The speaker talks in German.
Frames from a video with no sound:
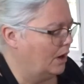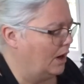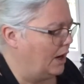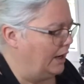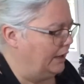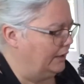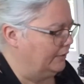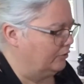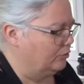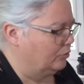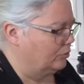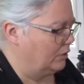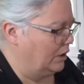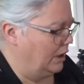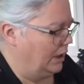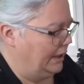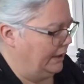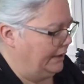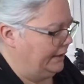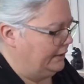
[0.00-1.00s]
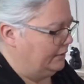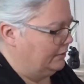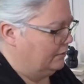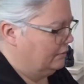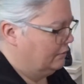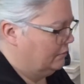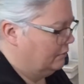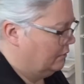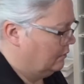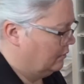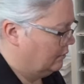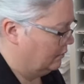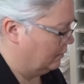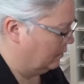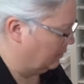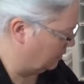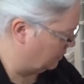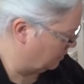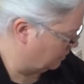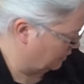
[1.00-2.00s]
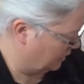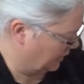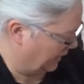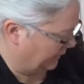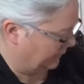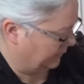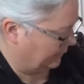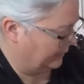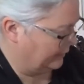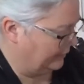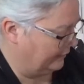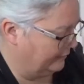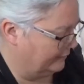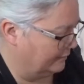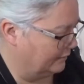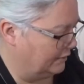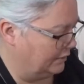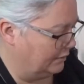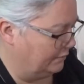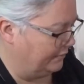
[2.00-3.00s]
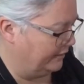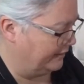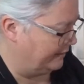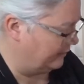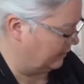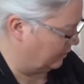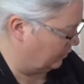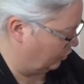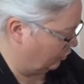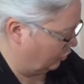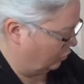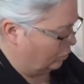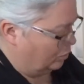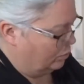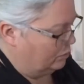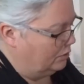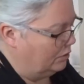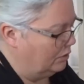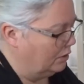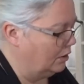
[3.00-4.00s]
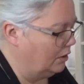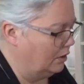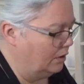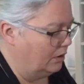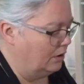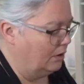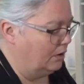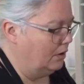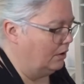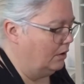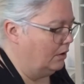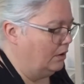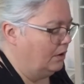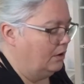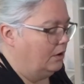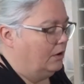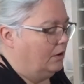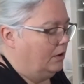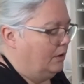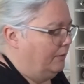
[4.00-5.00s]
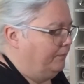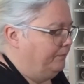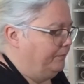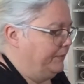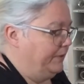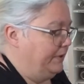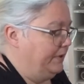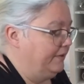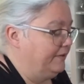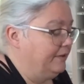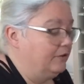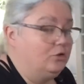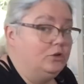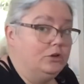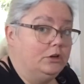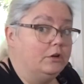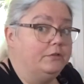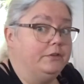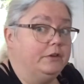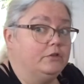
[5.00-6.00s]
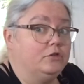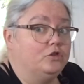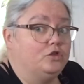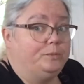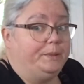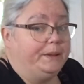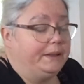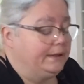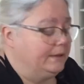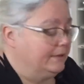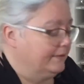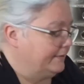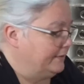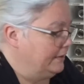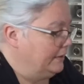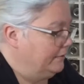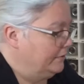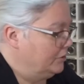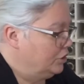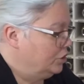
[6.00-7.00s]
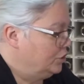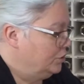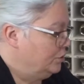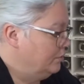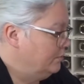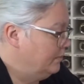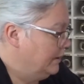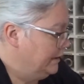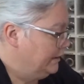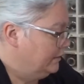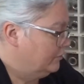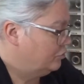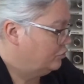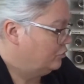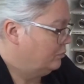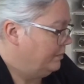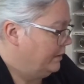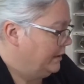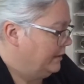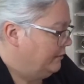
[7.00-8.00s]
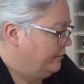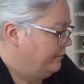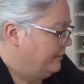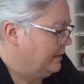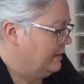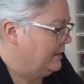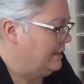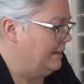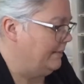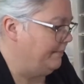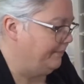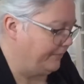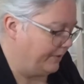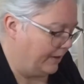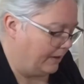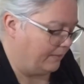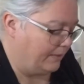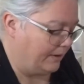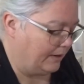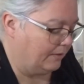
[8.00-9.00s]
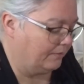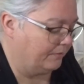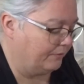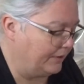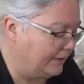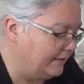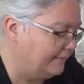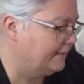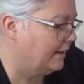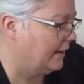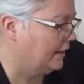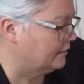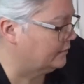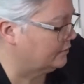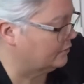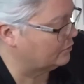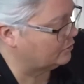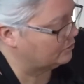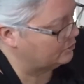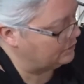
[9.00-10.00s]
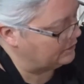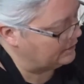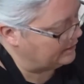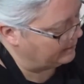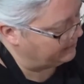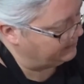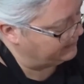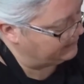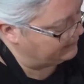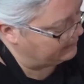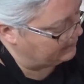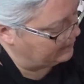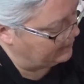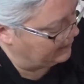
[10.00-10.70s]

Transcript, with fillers: Also kein, oh, keine Rieseninvestition. Investition. Ist natürlich auch wieder so ein sperriges Ding, was schön meine Schublade verklemmt. Aber wie gesagt, äh, ich habe es in